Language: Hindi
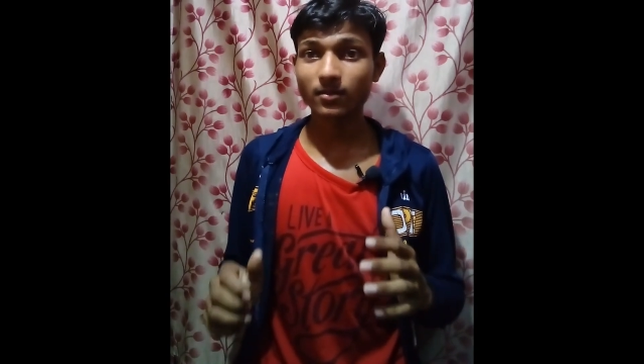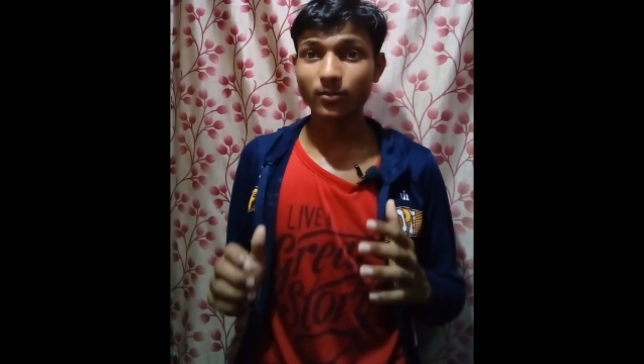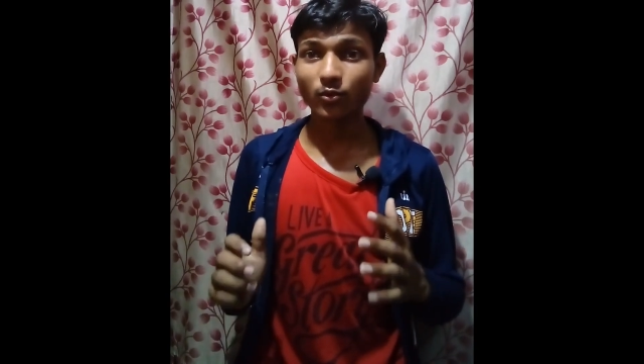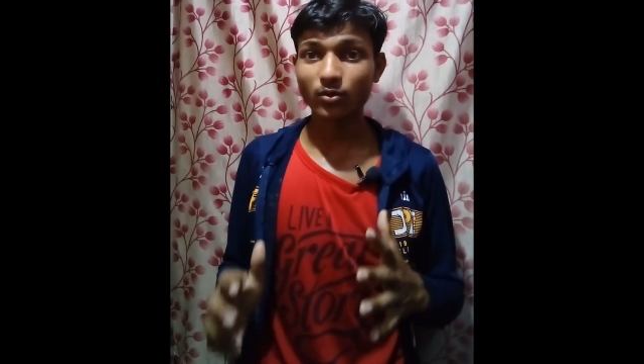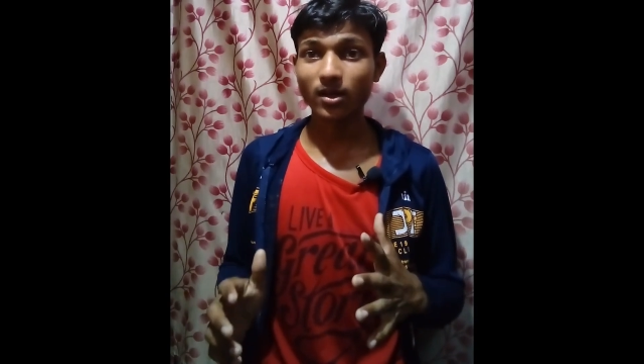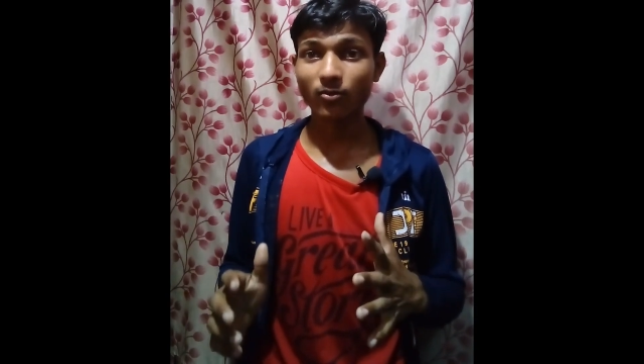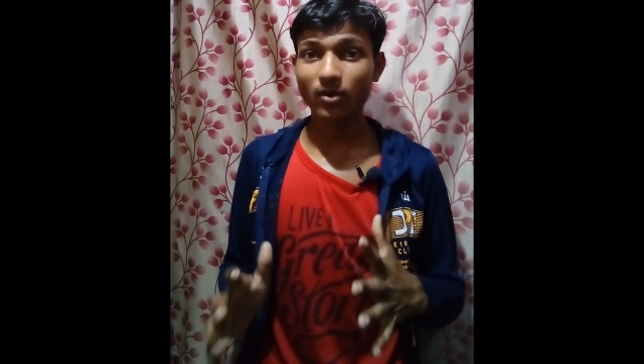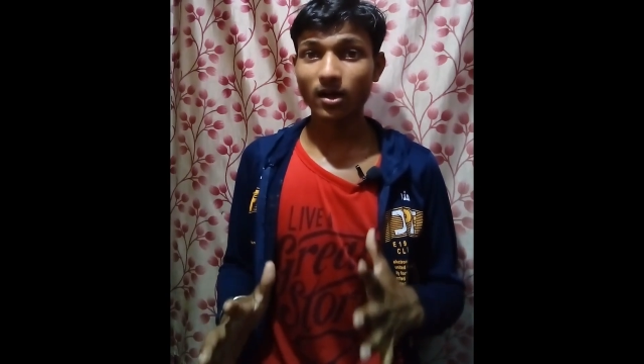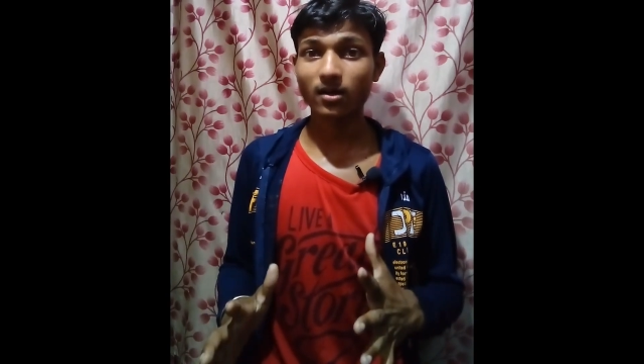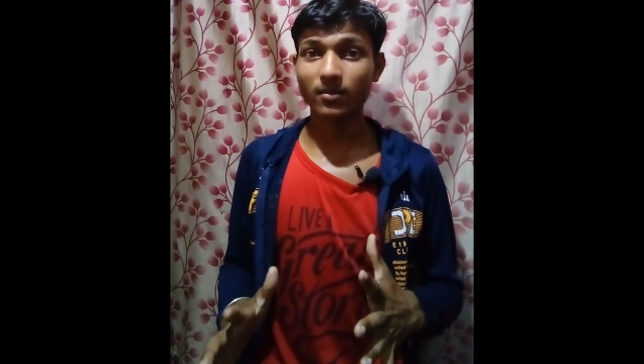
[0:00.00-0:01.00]
पूरे
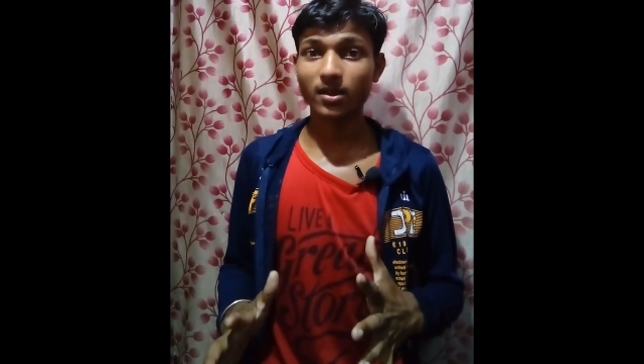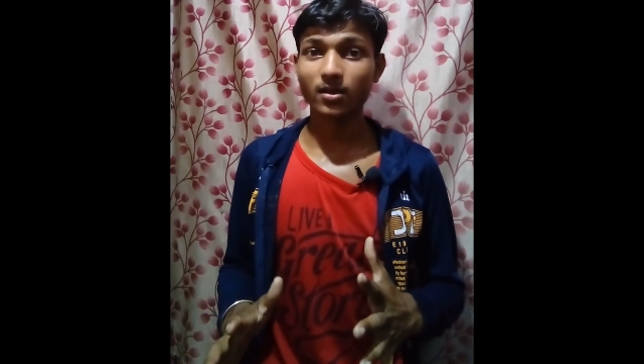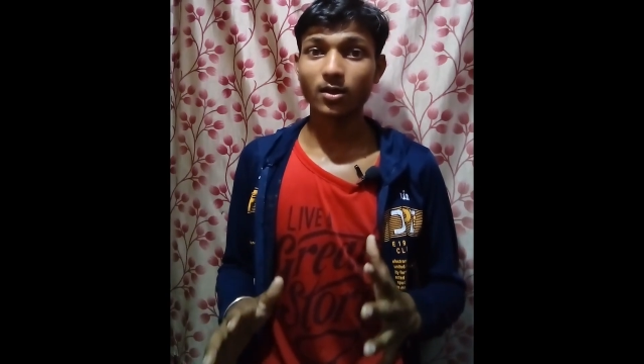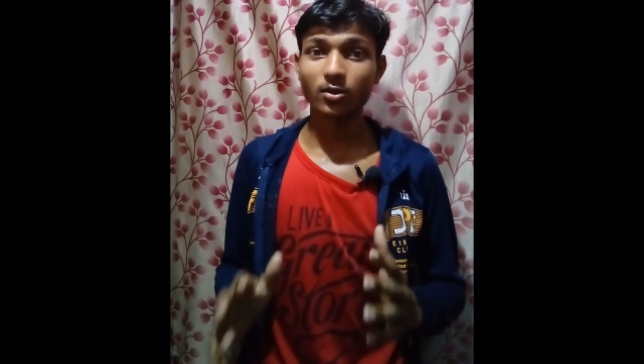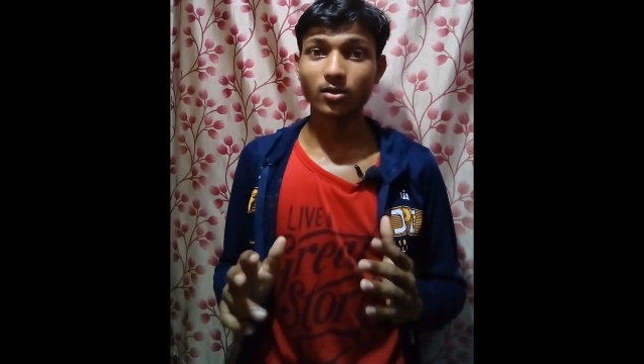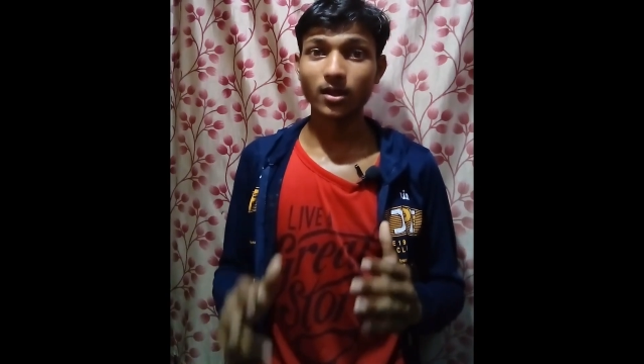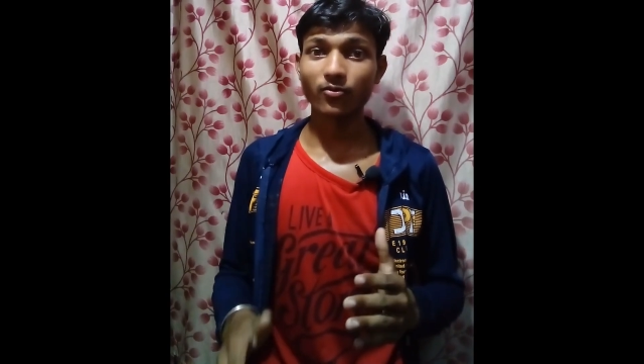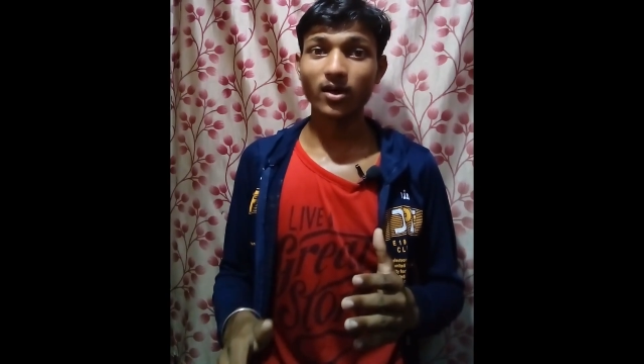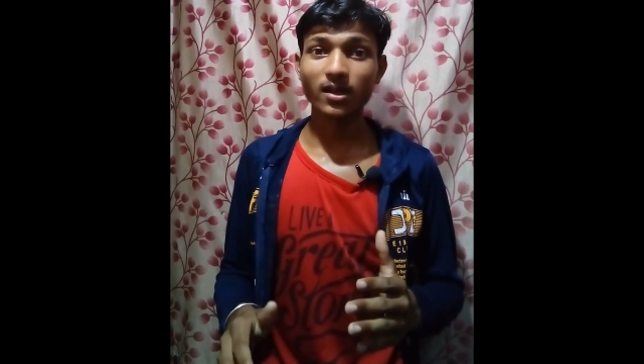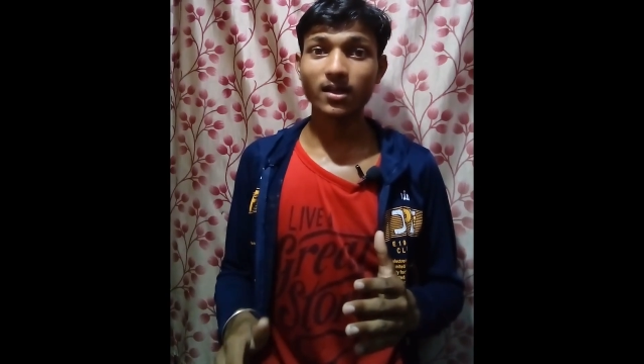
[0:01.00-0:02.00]
वर्ल्ड में
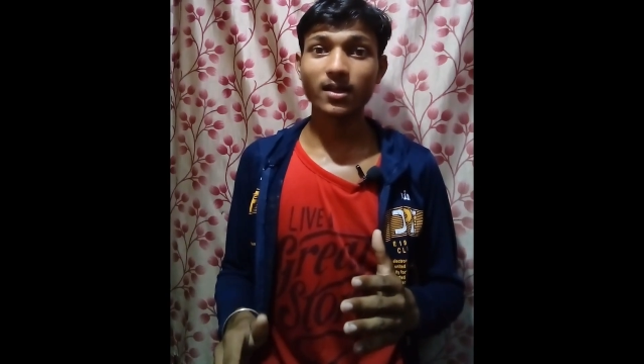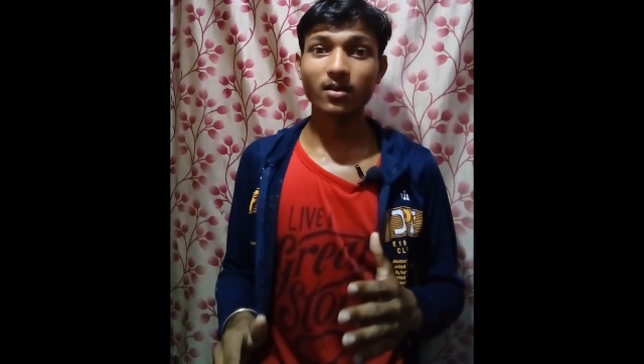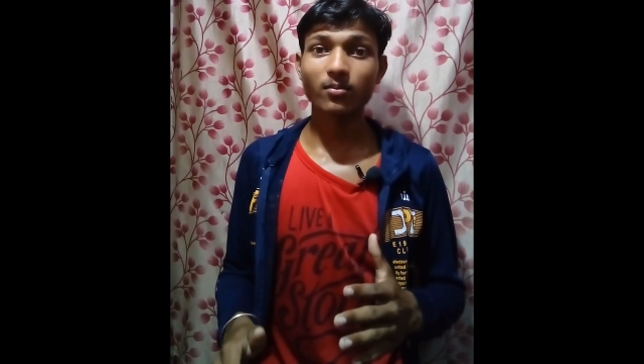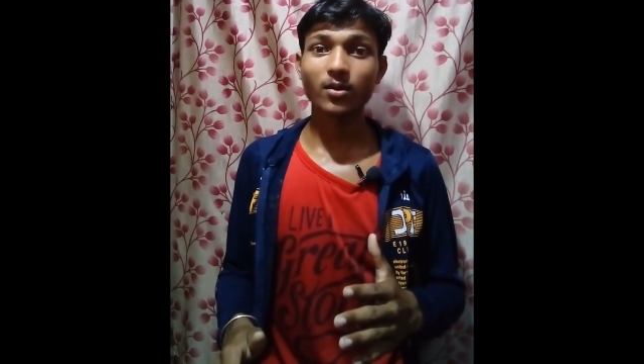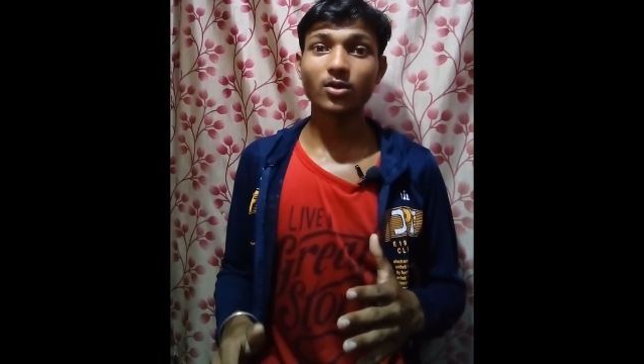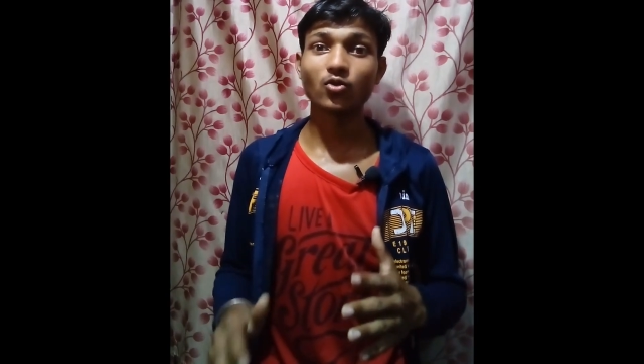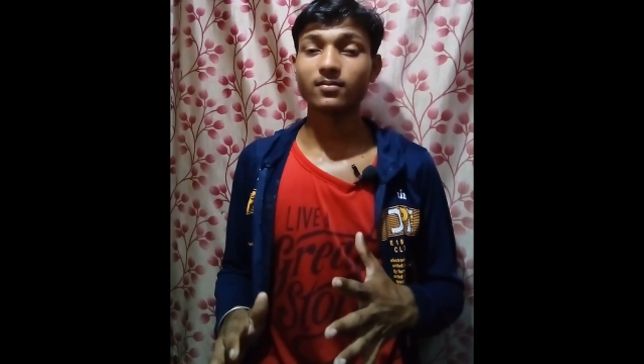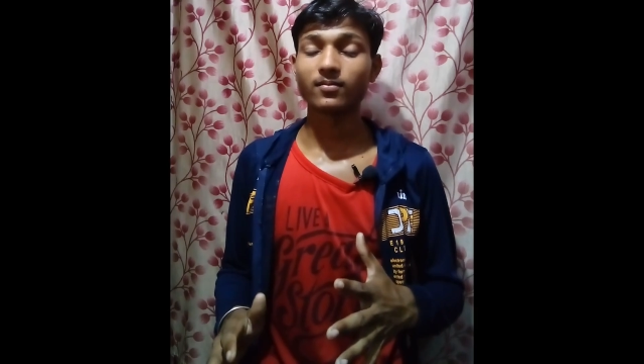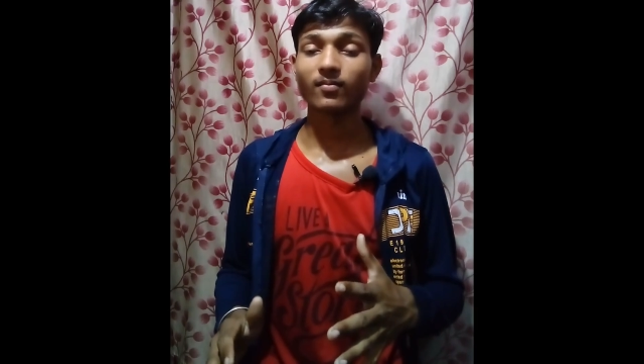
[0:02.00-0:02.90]
वन ईयर में दो,